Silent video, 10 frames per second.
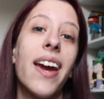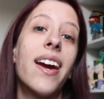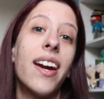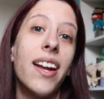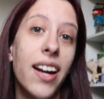
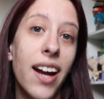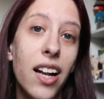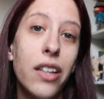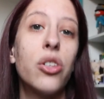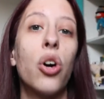en
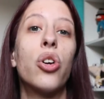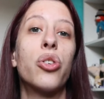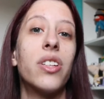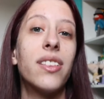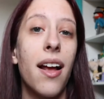general
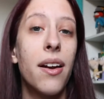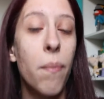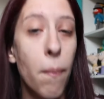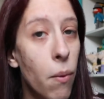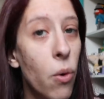todos
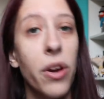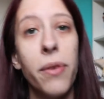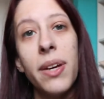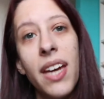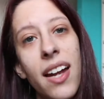están muy
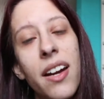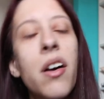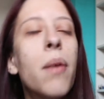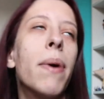bien,